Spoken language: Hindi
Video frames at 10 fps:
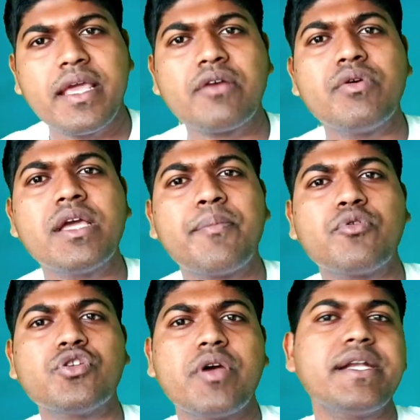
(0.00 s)
ये कोई
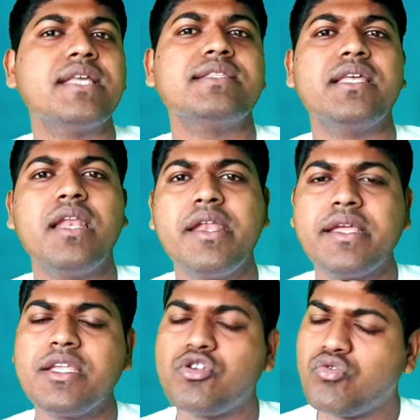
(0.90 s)
आपको जो है टेंशन
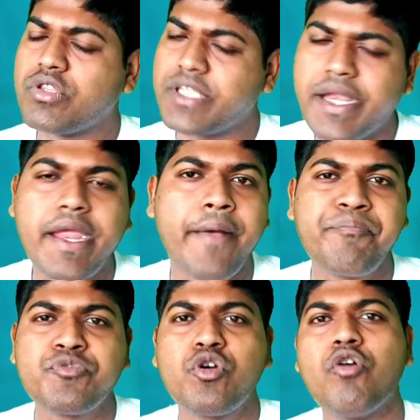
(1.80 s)
लेने की ज़रूरत नहीं है